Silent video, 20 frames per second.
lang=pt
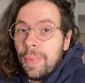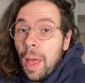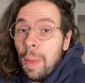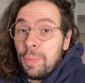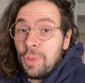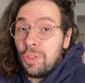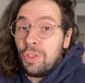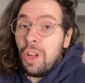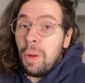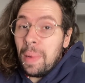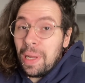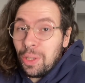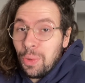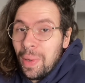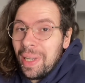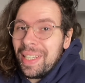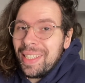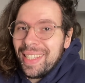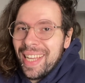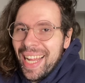Preciso dar uma
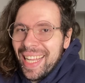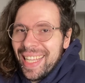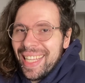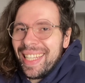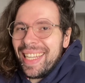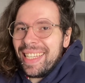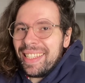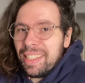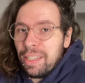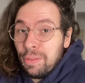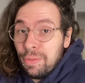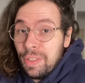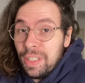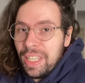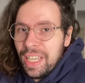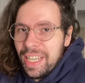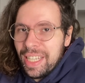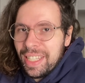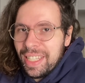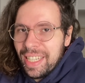atualizada nessa
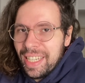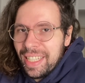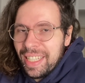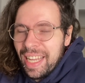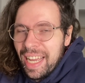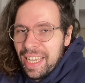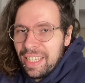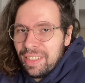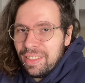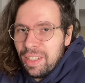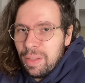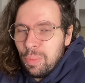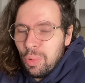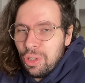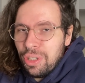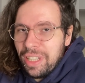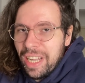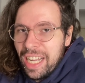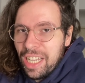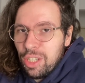vinheta da SG
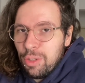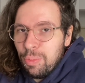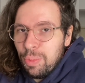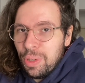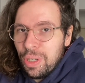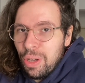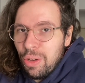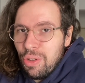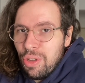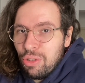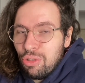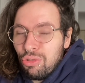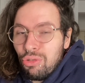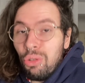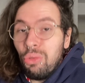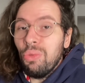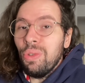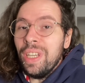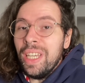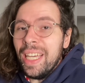Importados porque eu já
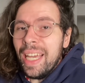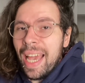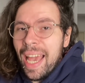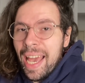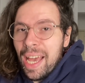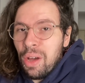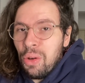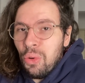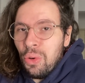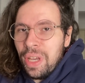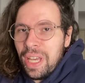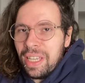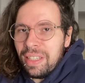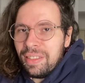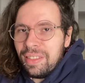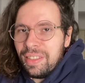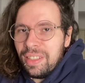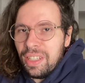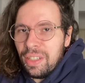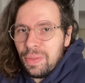estou
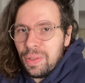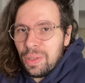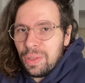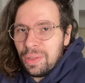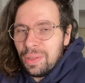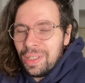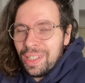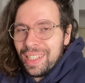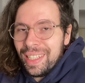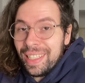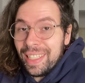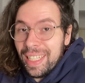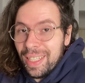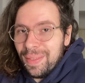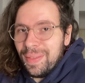irreconhecível da